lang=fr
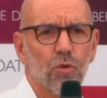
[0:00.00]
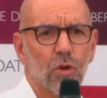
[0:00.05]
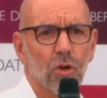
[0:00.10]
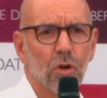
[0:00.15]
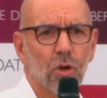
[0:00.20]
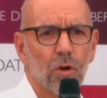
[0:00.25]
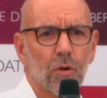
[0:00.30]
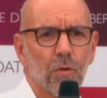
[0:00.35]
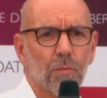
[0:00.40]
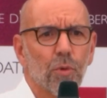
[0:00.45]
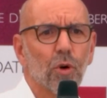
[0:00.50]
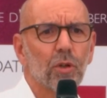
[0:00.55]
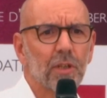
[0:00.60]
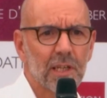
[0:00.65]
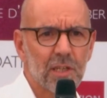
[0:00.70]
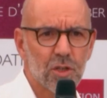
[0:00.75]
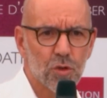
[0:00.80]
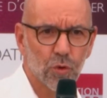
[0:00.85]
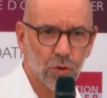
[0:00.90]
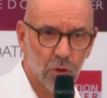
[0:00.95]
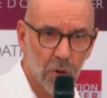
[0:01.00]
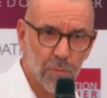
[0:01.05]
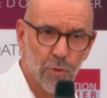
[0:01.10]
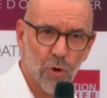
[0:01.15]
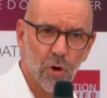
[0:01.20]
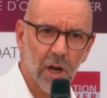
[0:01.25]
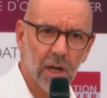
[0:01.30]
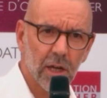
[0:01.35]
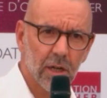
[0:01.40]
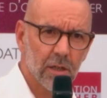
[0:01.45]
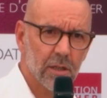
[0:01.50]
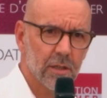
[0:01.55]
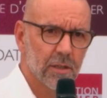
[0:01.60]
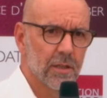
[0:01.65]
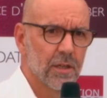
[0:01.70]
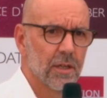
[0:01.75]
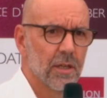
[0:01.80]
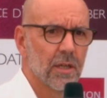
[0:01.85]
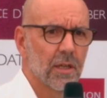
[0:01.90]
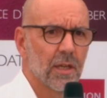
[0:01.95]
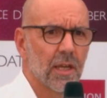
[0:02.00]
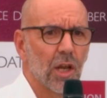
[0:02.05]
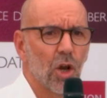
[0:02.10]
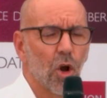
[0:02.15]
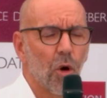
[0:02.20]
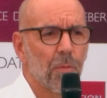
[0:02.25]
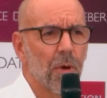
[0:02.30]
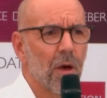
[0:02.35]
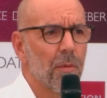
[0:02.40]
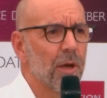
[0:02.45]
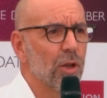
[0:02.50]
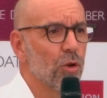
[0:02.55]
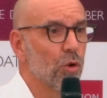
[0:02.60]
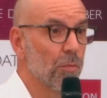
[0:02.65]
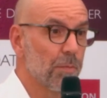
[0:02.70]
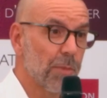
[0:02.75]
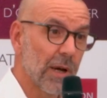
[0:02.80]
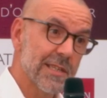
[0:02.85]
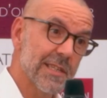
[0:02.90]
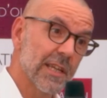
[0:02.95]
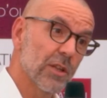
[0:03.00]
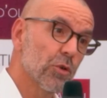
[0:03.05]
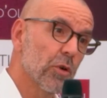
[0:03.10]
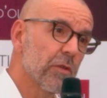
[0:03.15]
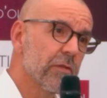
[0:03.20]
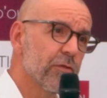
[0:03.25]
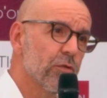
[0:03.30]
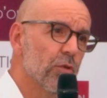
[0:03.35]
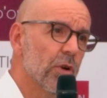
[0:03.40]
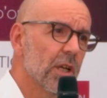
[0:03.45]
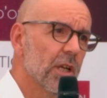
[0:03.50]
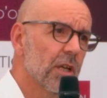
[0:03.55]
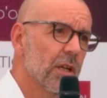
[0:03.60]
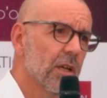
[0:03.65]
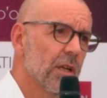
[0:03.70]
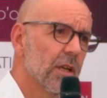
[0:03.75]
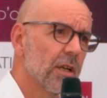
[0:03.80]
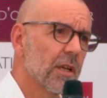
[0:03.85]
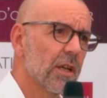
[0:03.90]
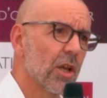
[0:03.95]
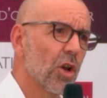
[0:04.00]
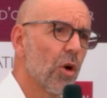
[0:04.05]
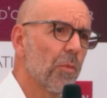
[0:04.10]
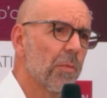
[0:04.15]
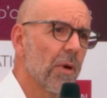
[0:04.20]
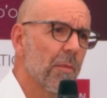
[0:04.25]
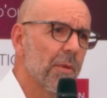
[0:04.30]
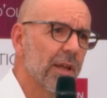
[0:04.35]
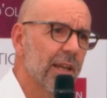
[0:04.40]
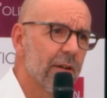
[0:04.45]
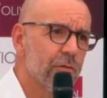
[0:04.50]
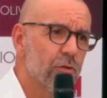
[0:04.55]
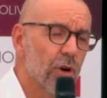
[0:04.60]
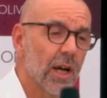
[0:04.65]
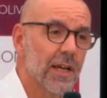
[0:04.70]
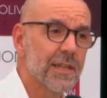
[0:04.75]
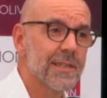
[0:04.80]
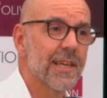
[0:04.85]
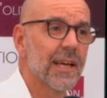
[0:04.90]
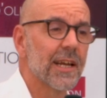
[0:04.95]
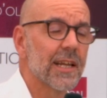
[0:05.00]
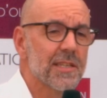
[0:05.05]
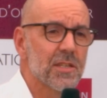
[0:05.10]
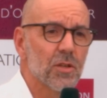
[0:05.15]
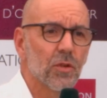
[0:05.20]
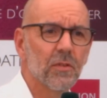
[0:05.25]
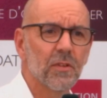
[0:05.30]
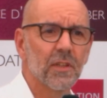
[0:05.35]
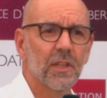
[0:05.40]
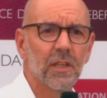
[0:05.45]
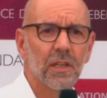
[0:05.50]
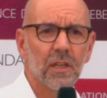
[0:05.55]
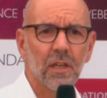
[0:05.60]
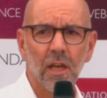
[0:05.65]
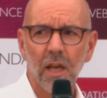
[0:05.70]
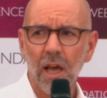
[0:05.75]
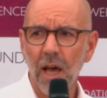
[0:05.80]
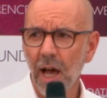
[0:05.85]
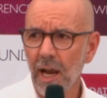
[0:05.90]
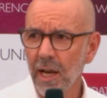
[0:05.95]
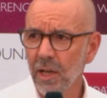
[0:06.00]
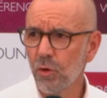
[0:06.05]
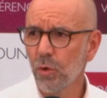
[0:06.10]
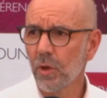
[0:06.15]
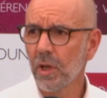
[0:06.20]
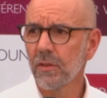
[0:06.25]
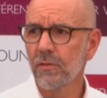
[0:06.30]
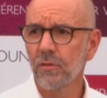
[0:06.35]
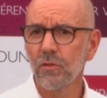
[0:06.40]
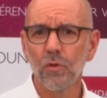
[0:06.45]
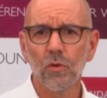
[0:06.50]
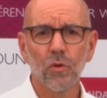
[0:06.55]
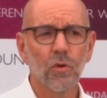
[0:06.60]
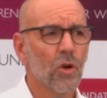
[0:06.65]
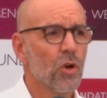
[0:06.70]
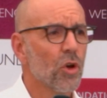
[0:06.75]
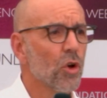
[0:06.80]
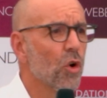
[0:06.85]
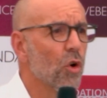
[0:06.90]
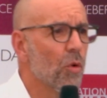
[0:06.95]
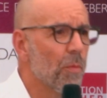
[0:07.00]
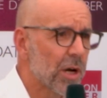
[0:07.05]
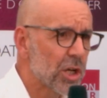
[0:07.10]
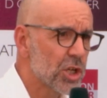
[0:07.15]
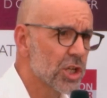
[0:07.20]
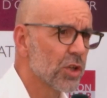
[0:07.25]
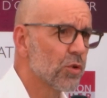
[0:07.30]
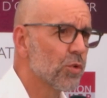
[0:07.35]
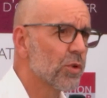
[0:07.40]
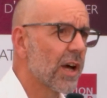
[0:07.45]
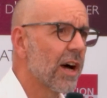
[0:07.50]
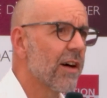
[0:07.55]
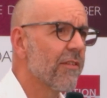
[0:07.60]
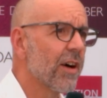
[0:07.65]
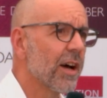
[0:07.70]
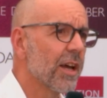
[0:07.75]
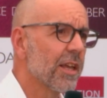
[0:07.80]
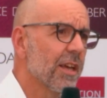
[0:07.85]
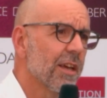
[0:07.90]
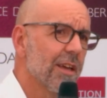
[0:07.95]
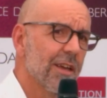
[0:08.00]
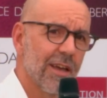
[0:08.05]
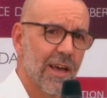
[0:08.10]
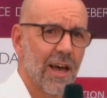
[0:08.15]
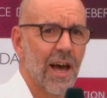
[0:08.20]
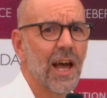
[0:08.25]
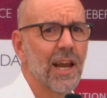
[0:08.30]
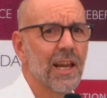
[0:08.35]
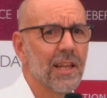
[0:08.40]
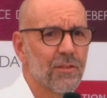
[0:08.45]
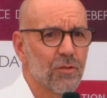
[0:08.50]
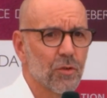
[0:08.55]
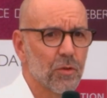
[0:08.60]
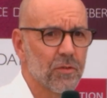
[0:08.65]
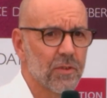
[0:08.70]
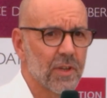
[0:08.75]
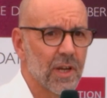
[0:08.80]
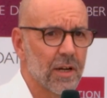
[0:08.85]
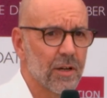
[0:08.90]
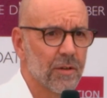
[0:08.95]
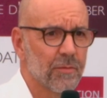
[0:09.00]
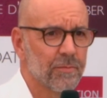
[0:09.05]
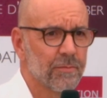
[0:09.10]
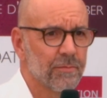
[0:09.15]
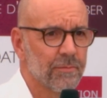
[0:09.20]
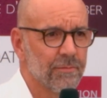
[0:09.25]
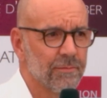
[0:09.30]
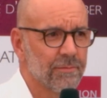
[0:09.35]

d'une protection temporaire qui leur permet de ne pas être foulés, qui leur permet d'avoir accès à la santé, à l'éducation, au marché du travail, à l'aide sociale.